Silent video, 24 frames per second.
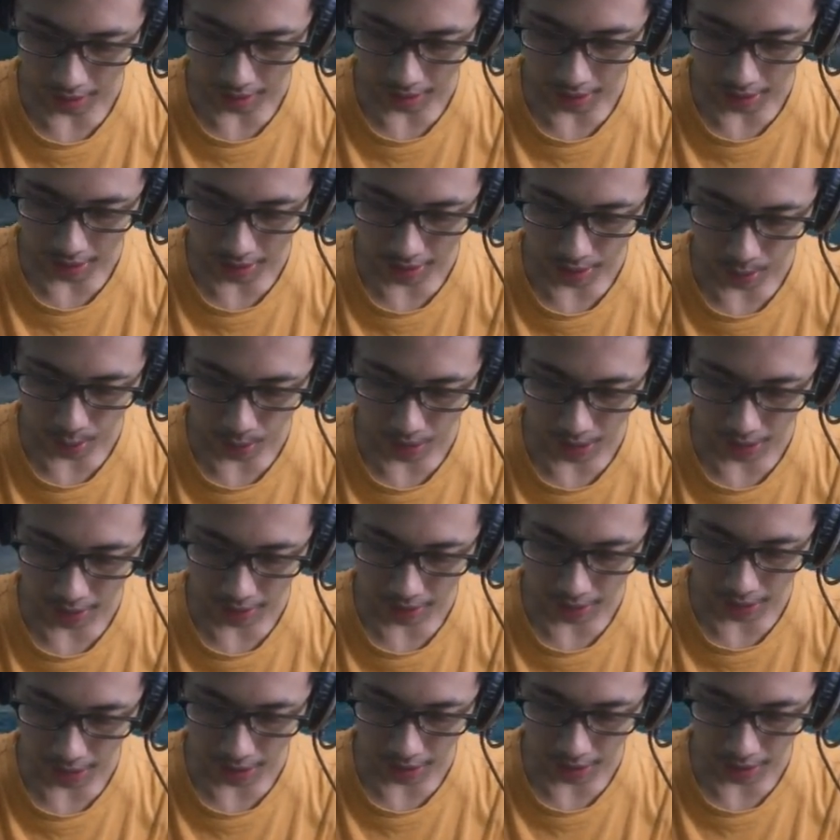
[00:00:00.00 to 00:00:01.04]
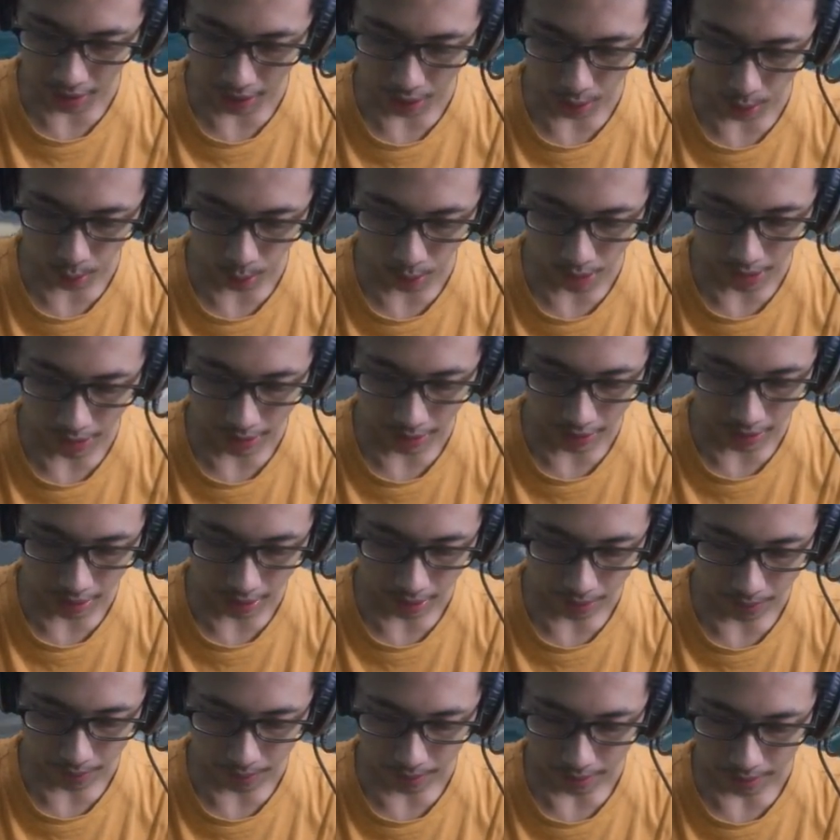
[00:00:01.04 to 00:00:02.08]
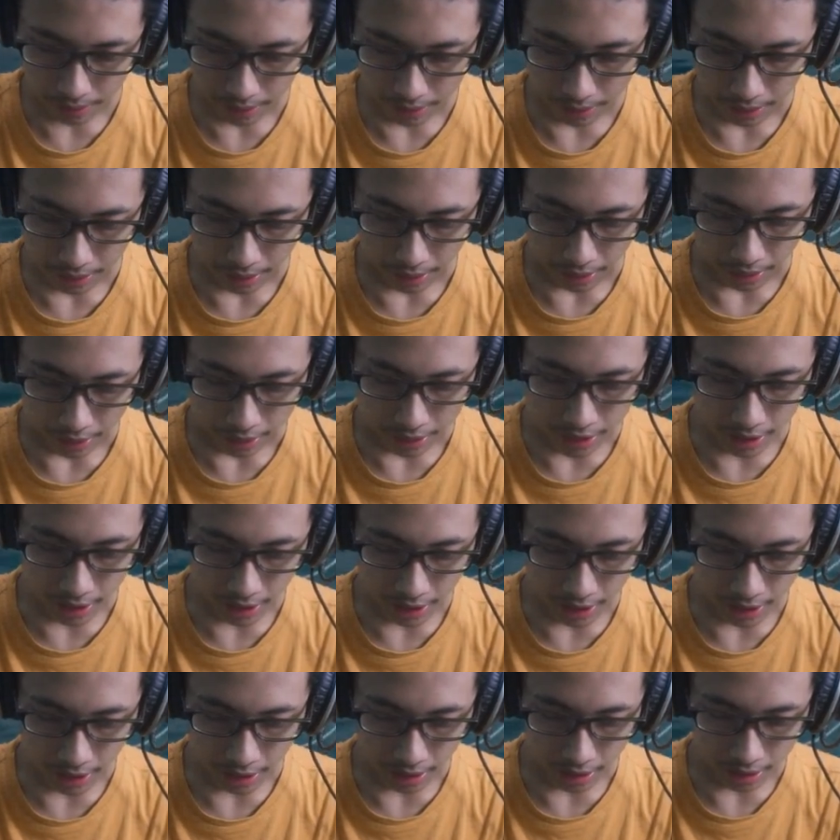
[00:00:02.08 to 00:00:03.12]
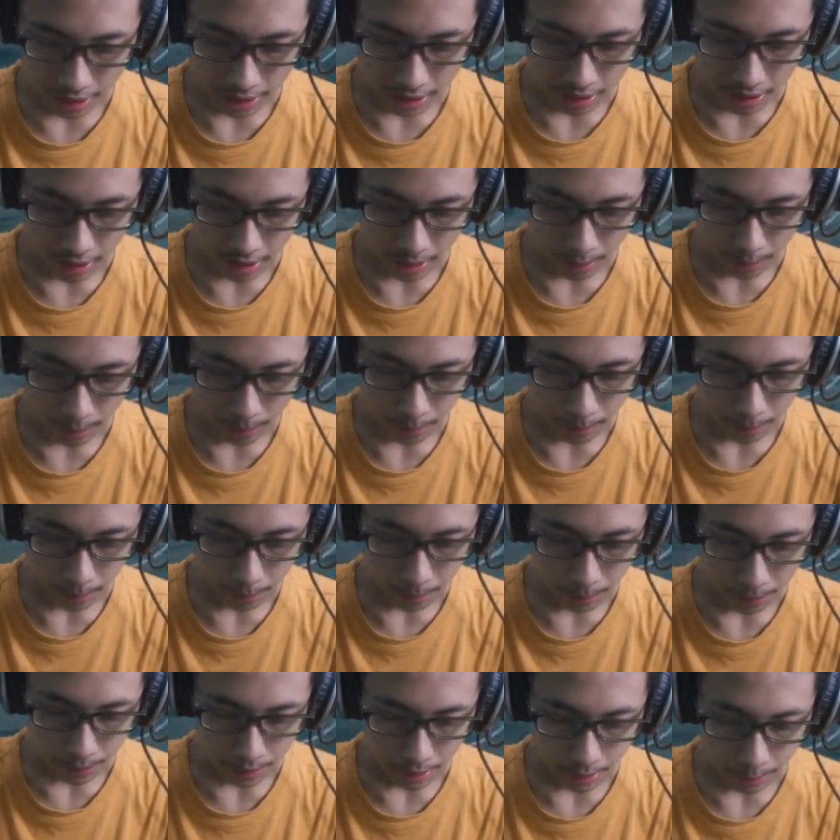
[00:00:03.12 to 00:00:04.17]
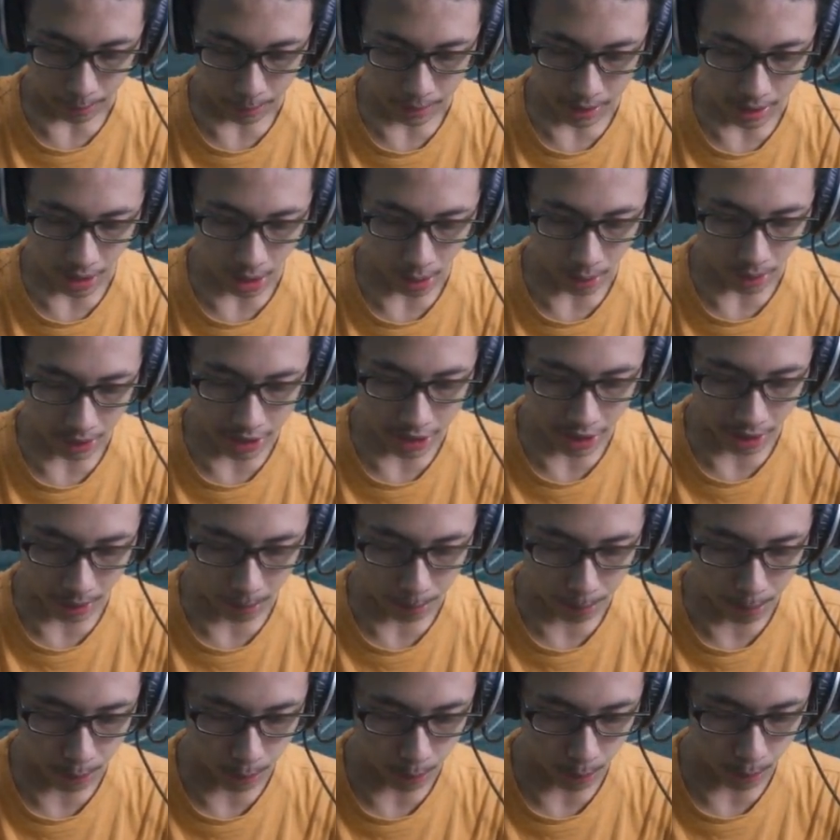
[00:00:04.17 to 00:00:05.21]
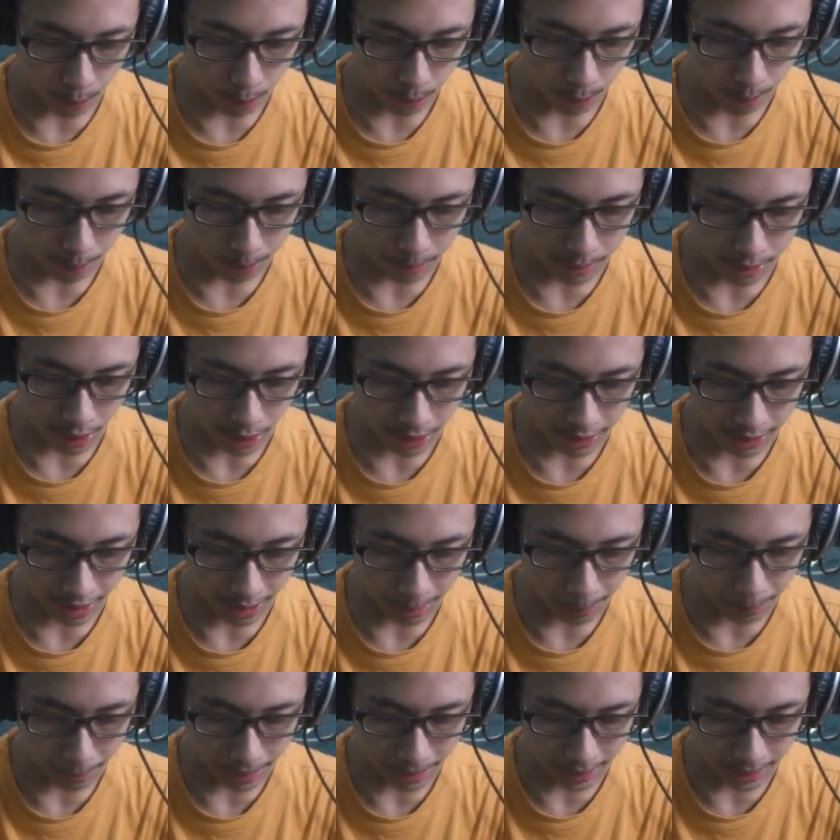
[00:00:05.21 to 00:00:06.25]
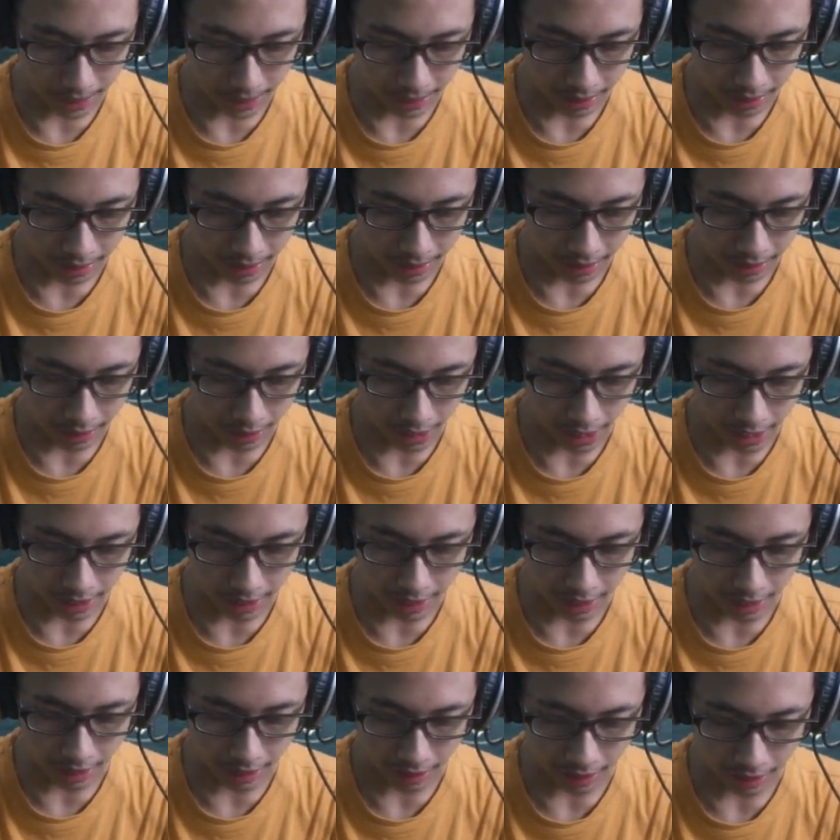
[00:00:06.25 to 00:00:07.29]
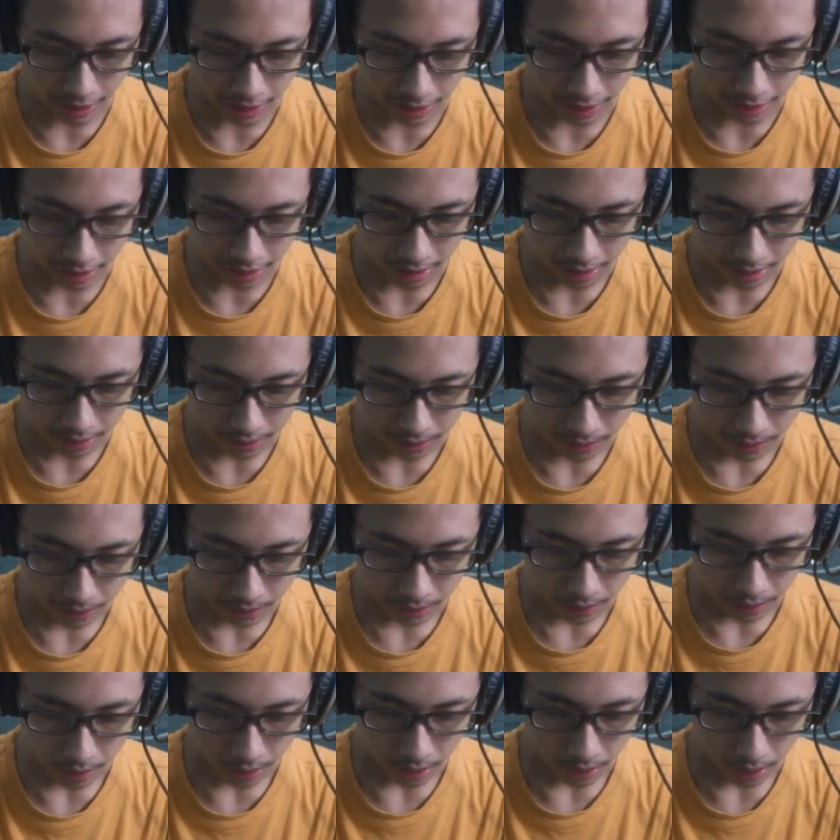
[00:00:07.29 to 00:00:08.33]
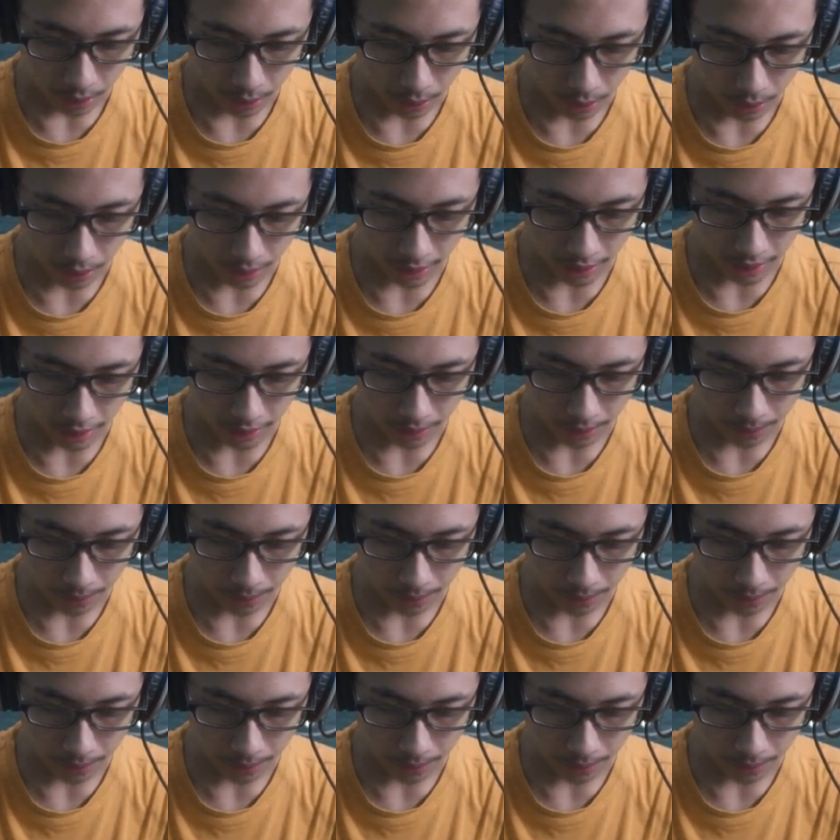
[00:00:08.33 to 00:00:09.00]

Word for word: Dan juga kita akan keluarin si pesawat serbu. Pesawat yang paling kita andalkan. Oke.